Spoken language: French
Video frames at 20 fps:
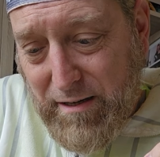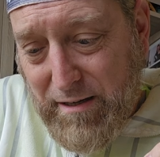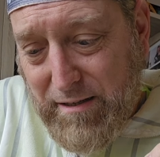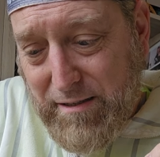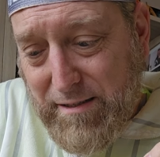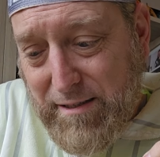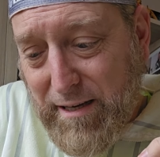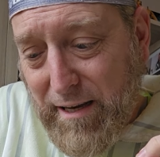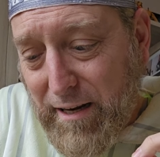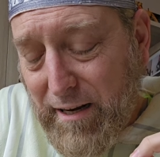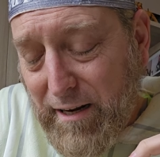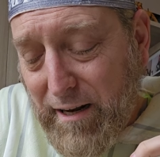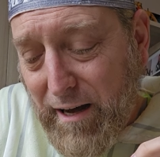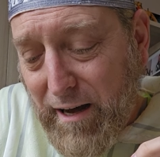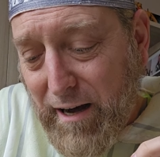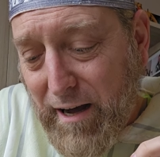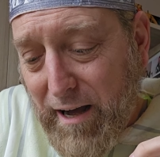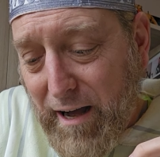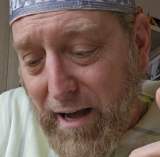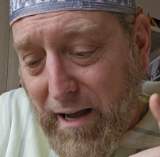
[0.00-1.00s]
C'est
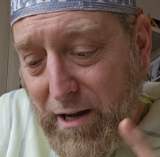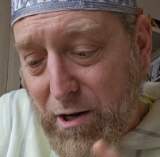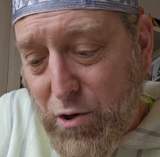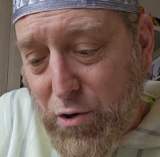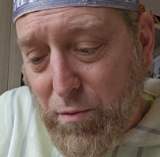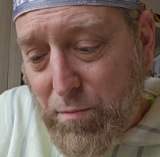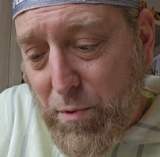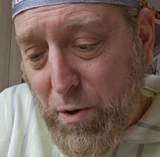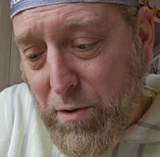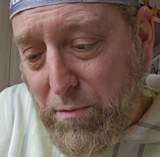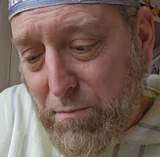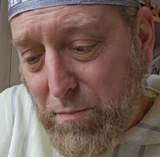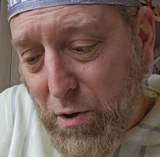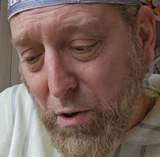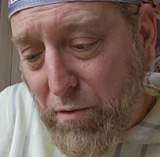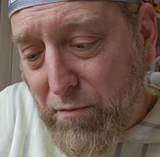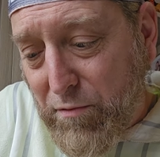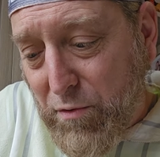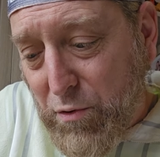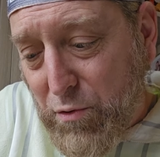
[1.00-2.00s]
là un
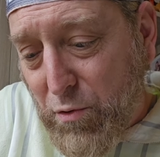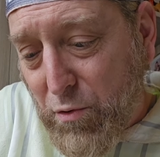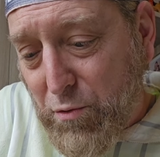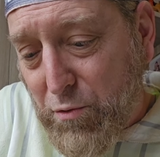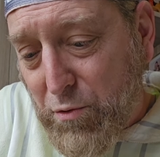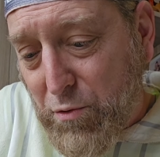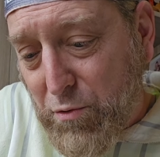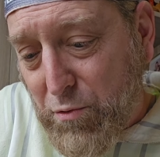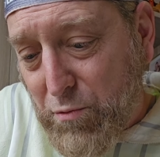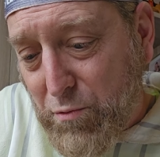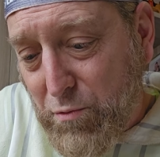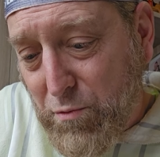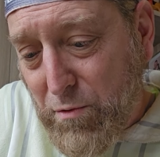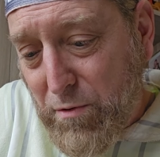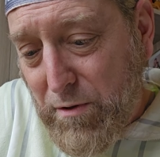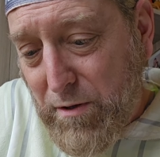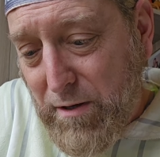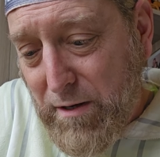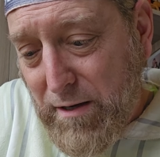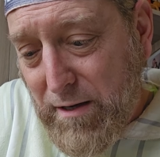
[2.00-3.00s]
commandement venant de nous,
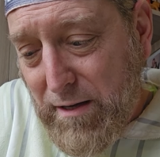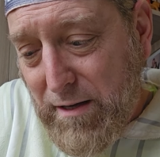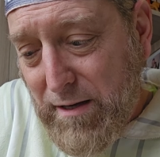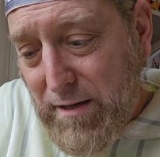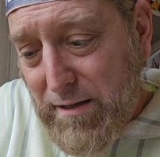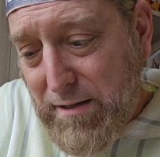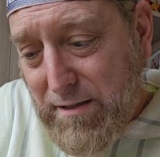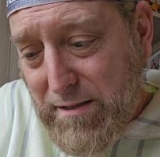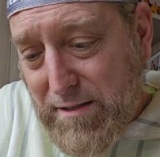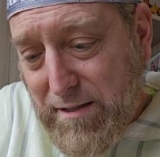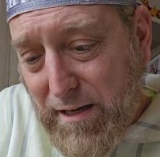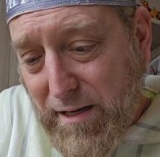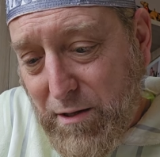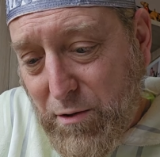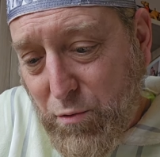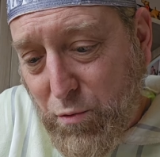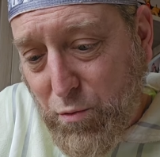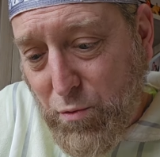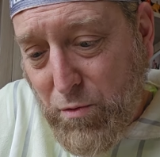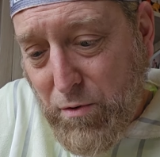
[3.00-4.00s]
c'est
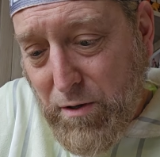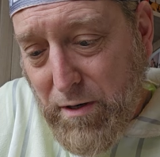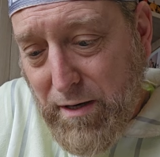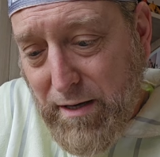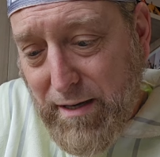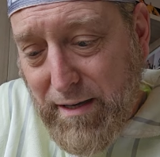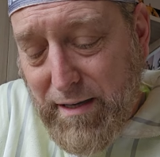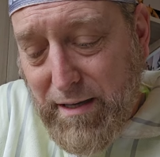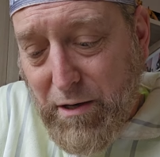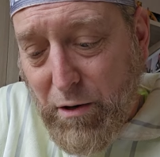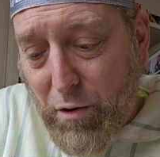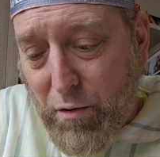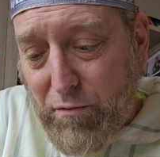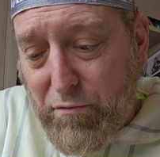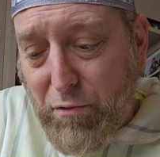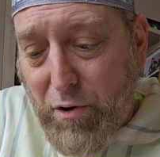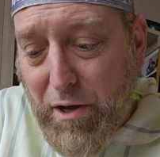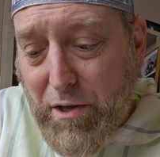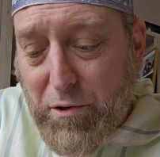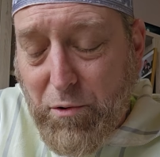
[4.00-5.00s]
nous qui
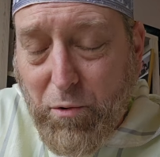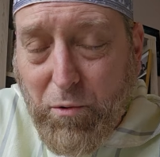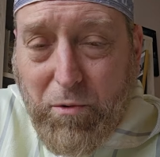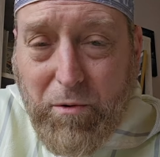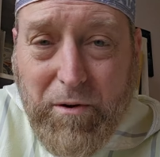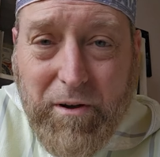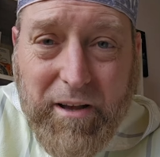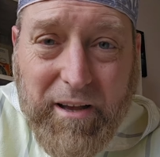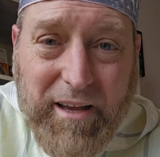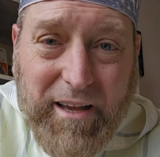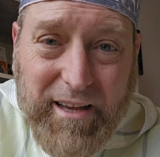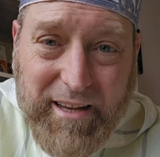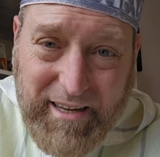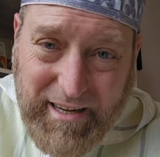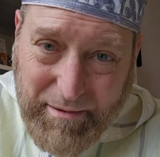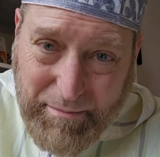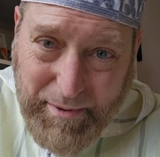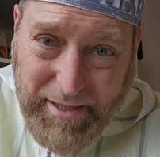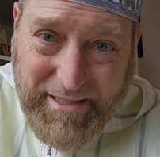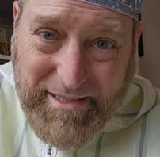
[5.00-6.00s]
envoyons
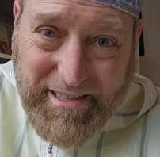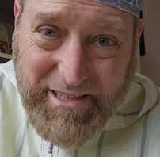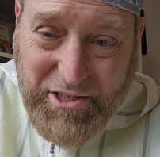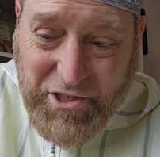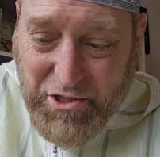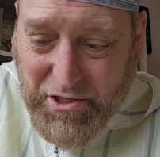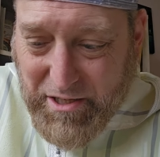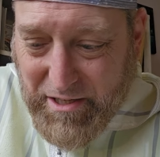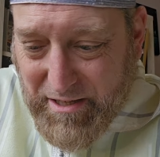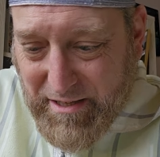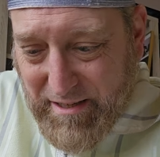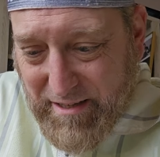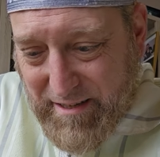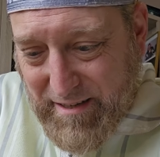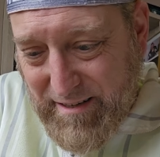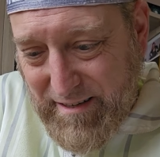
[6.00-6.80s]
les messagers.